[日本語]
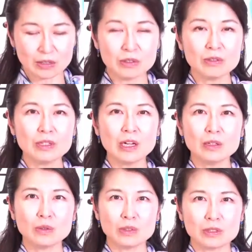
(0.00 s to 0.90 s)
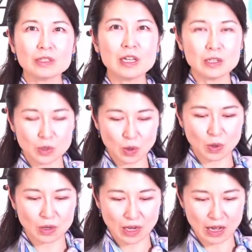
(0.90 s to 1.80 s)
軍犬の育成所
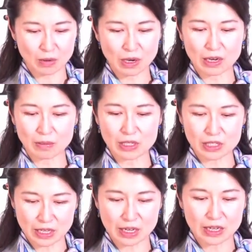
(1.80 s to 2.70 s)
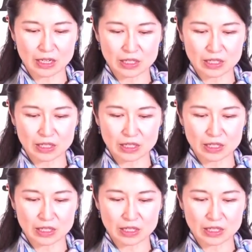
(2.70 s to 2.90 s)
が置かれまして、